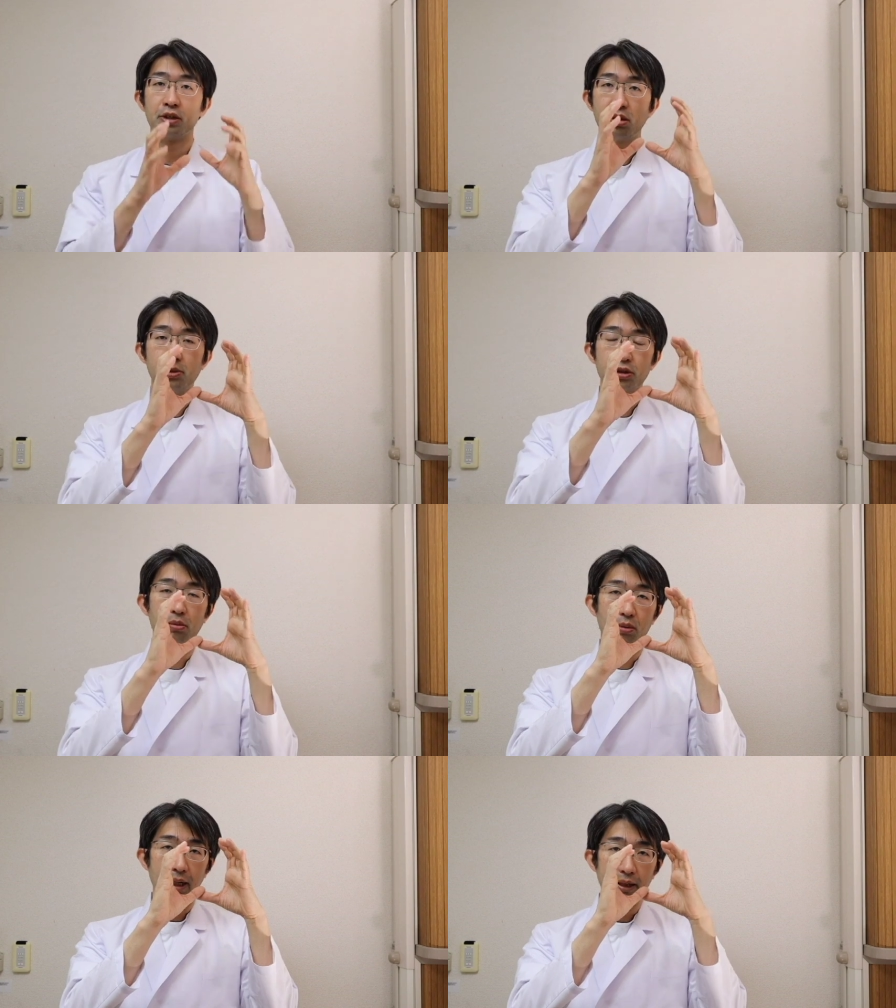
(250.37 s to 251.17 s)
そも
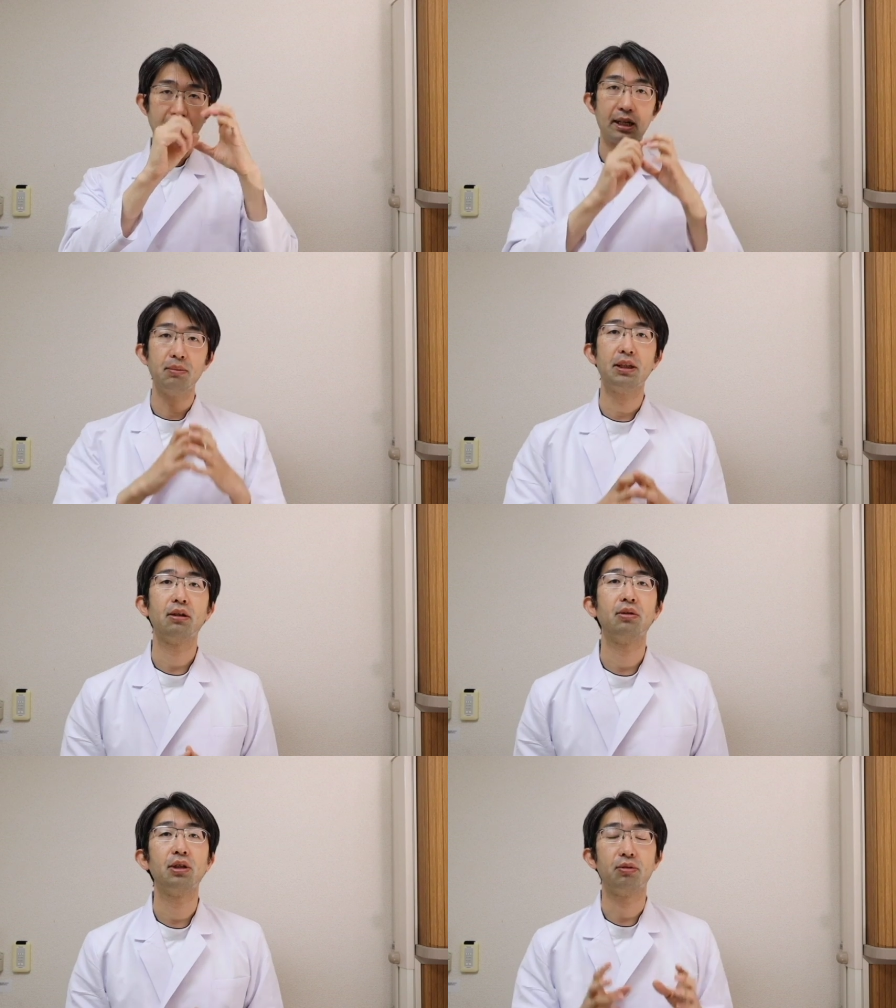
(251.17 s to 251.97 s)
そも真ん中見
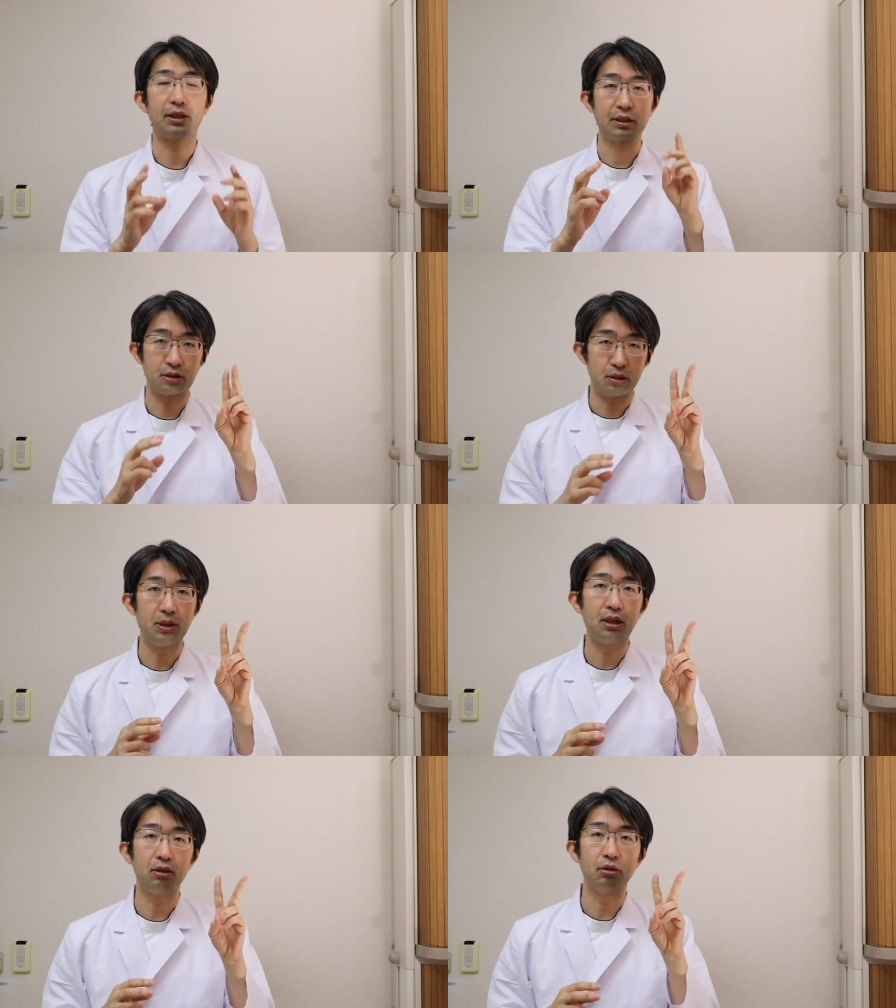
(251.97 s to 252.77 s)
てる時ふたつに
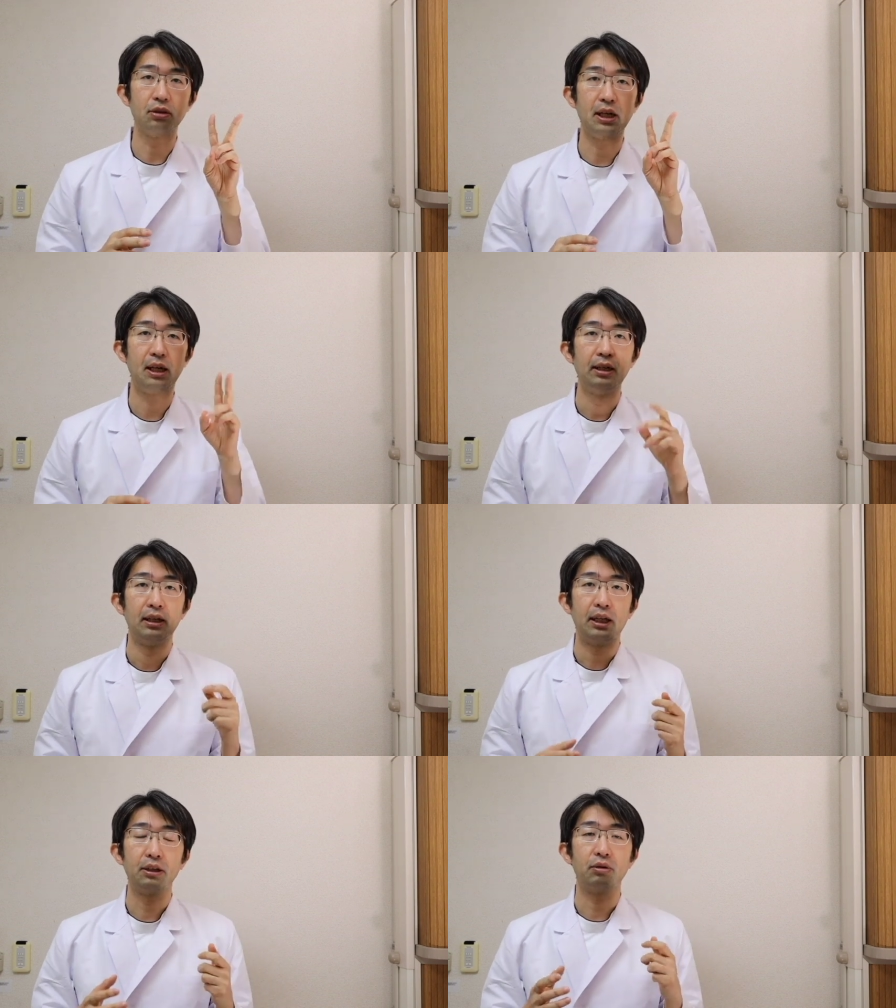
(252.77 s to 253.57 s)
見えるとか、
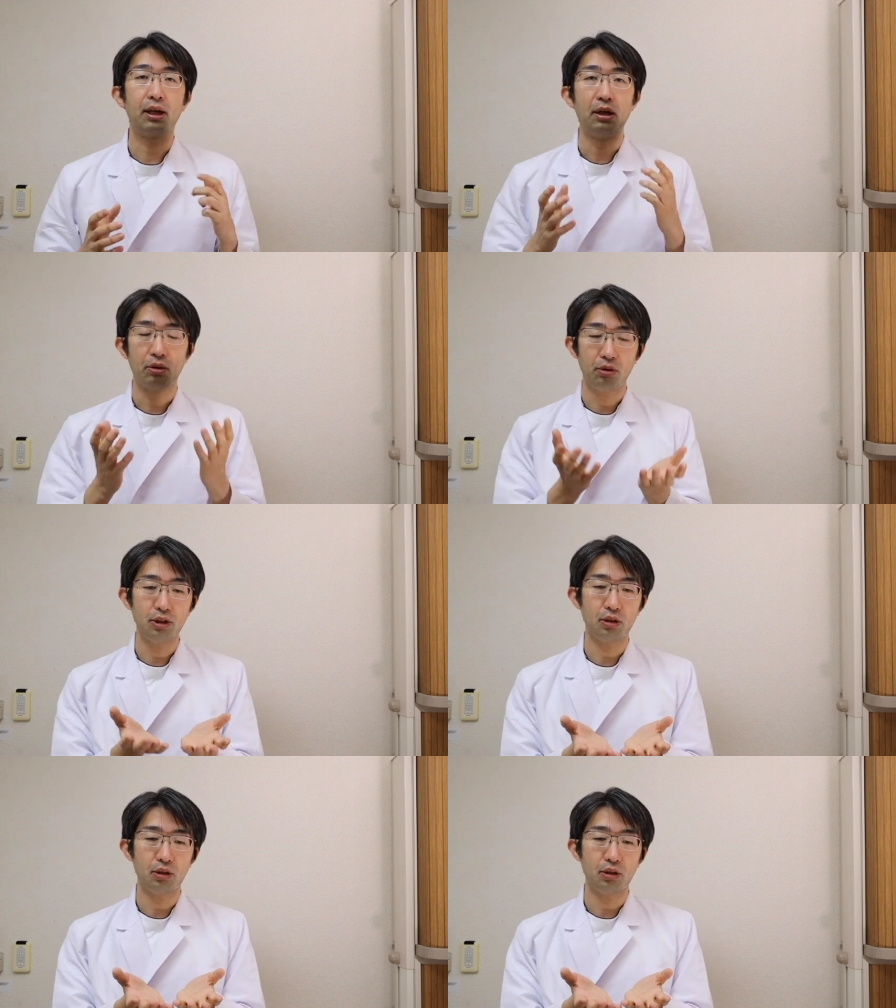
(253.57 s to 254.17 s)
あとは本